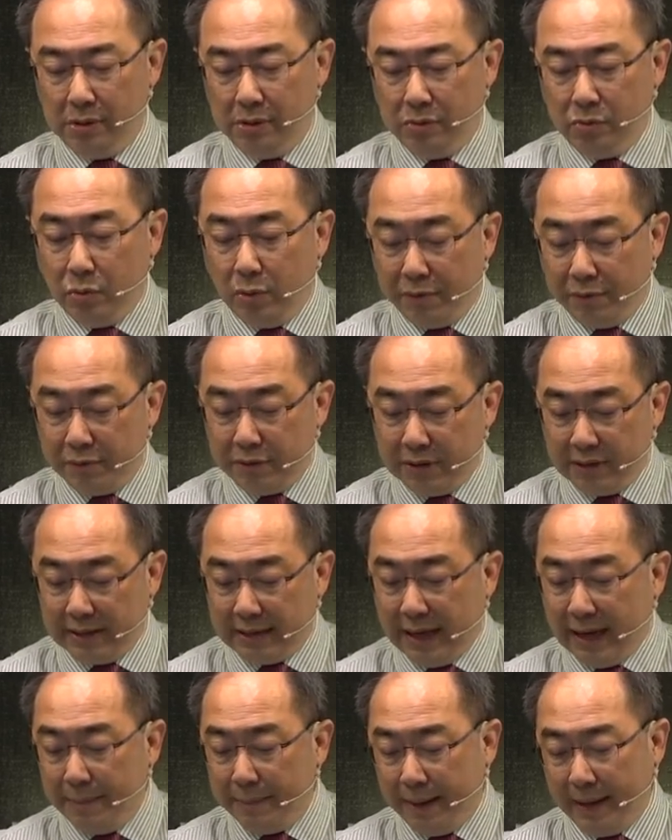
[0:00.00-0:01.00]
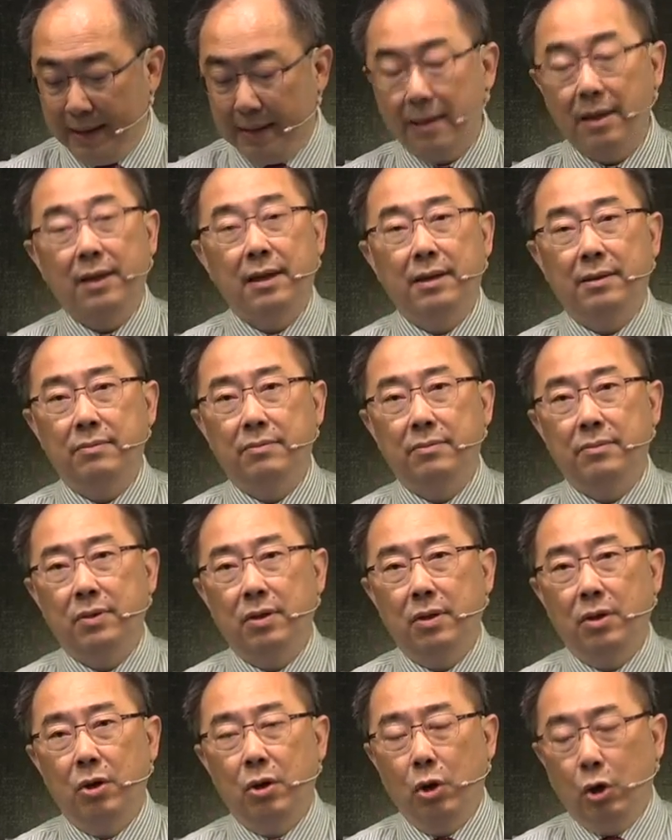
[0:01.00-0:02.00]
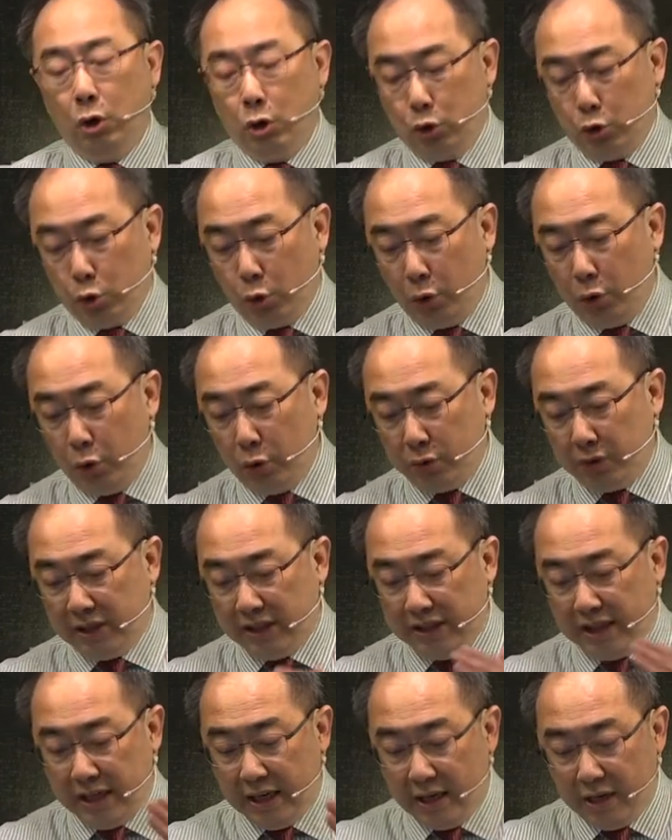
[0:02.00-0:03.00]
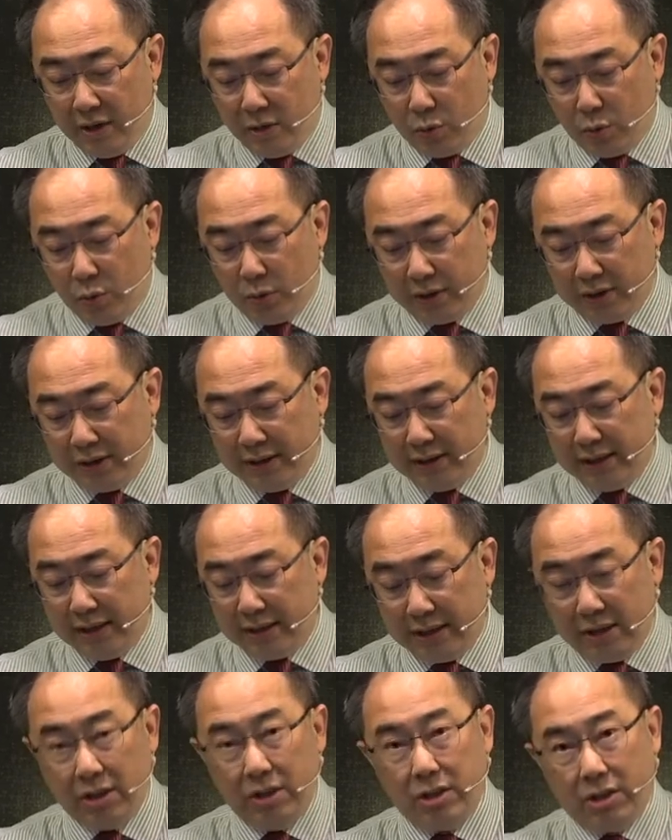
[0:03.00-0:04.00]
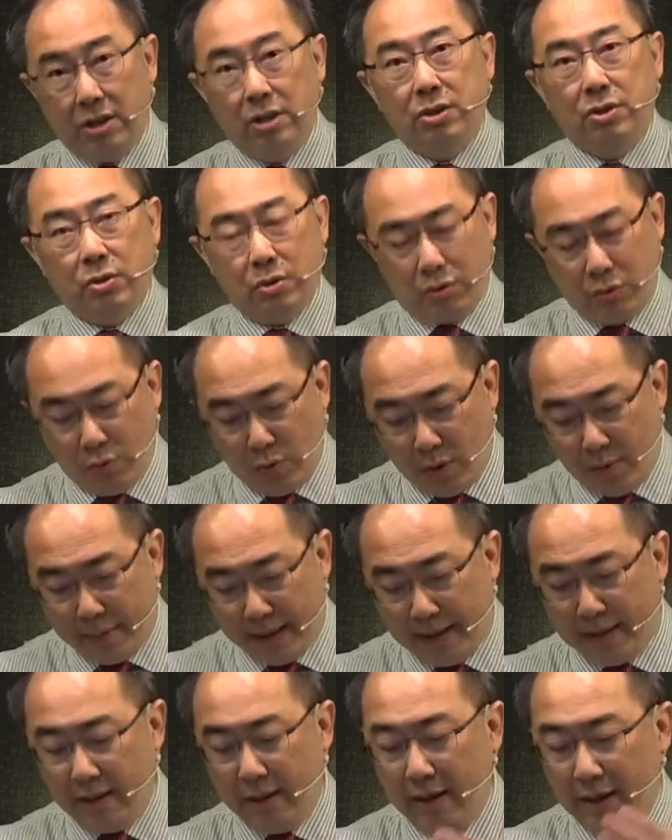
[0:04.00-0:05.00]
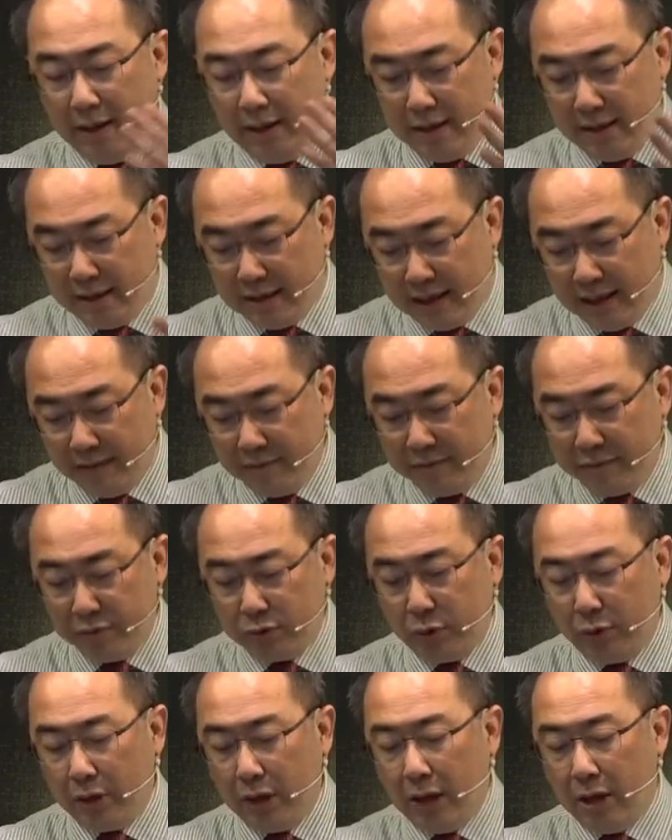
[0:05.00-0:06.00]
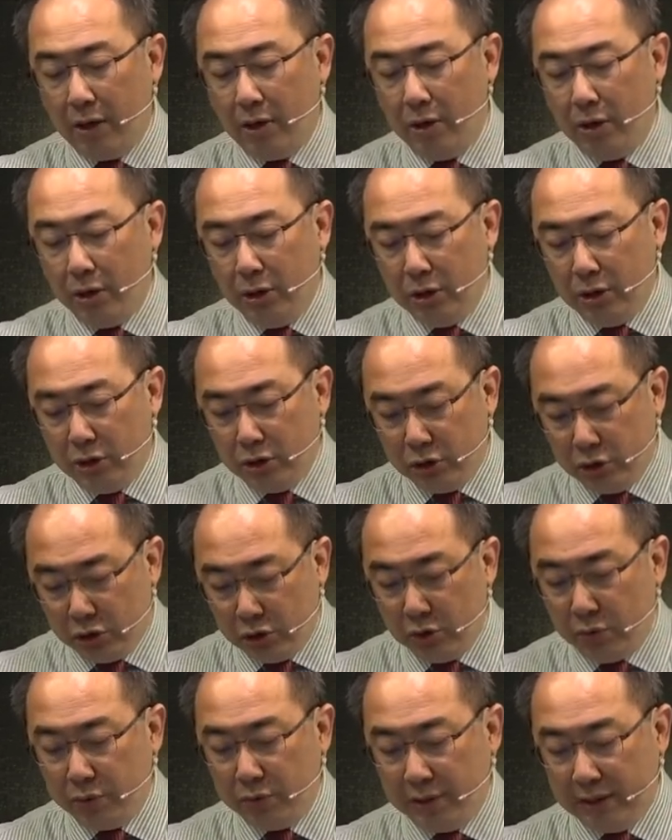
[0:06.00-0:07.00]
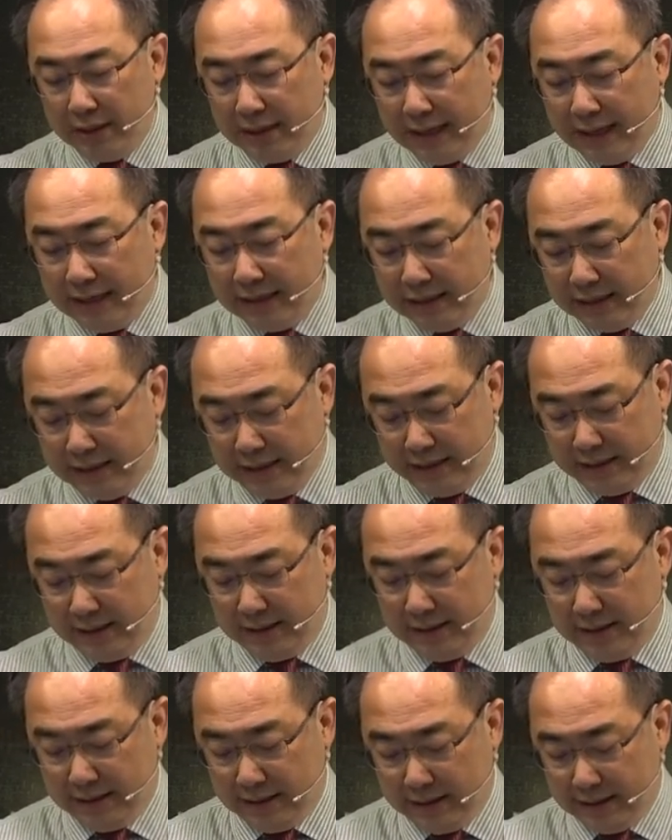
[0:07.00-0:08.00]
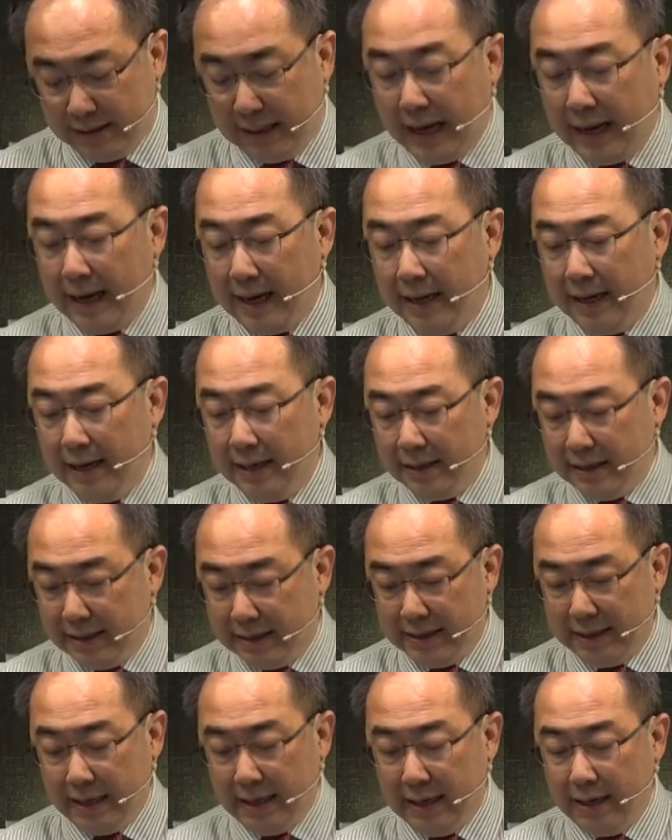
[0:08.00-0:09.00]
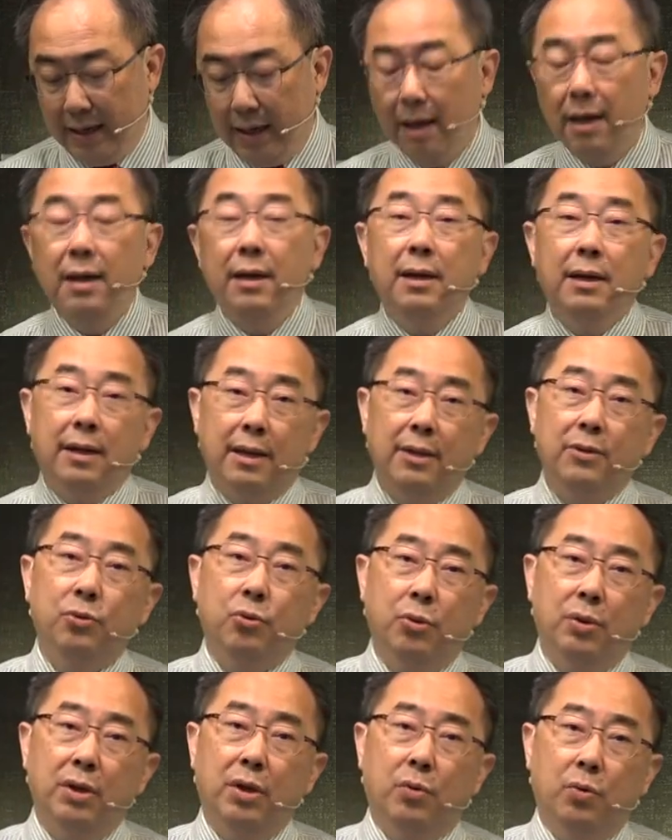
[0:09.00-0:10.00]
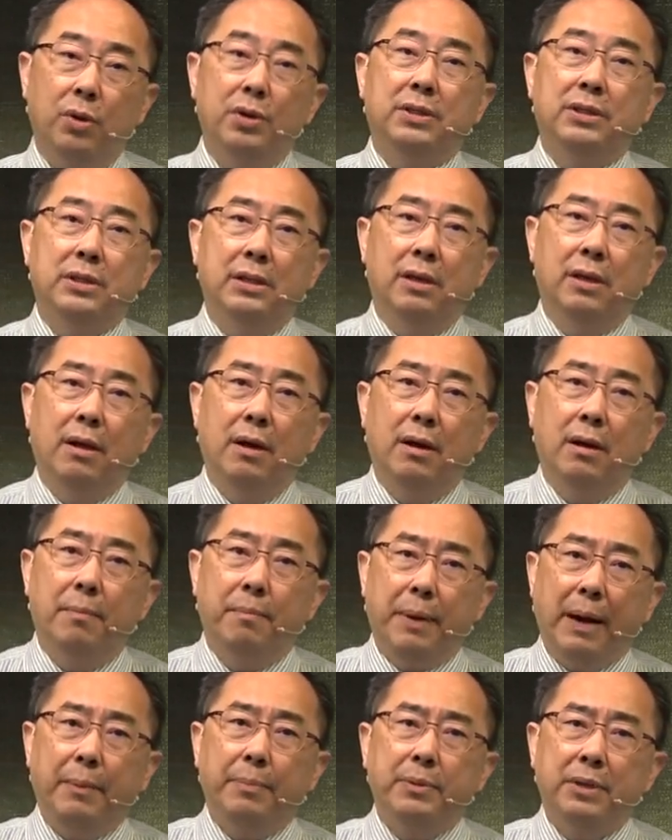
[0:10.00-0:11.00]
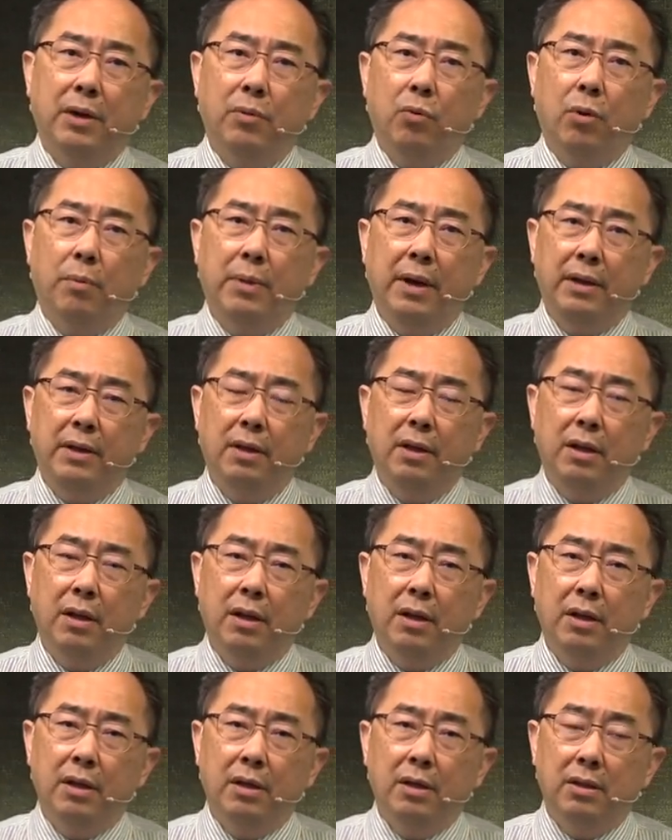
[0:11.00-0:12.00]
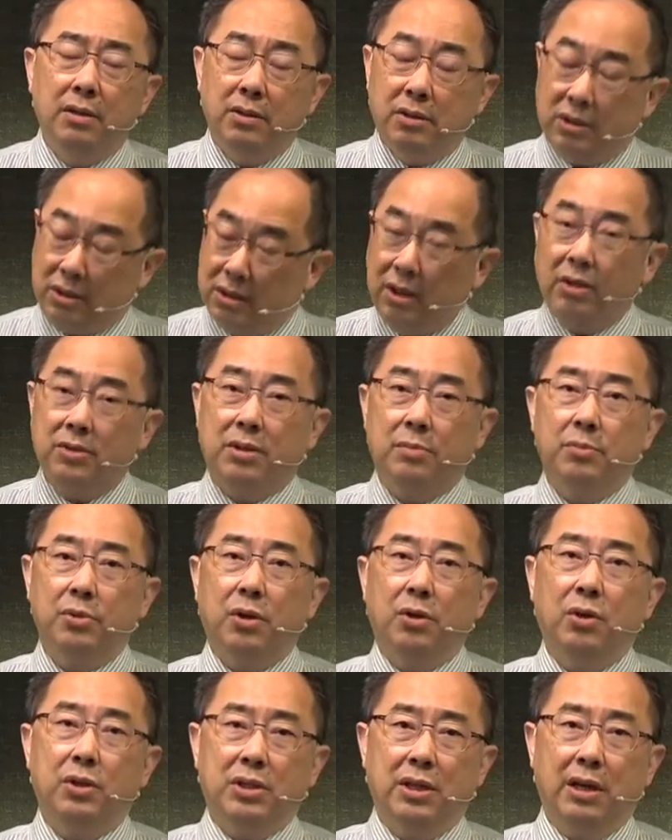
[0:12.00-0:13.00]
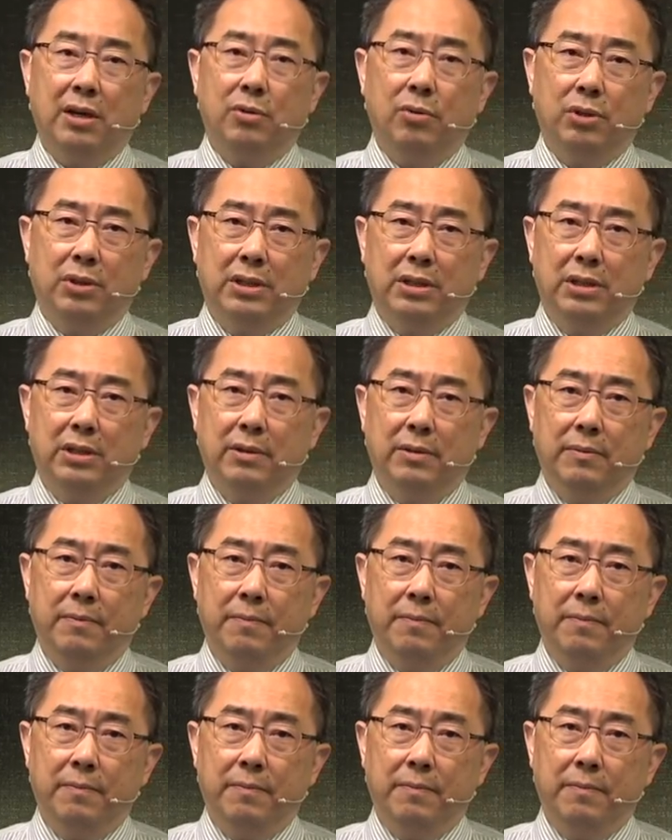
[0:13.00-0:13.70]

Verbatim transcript: 我父是栽培的人，所有结果子的枝子，就是我们，天赋都要修理干净，使它结更多的果子，巴不得我们知道什么叫做结果子。”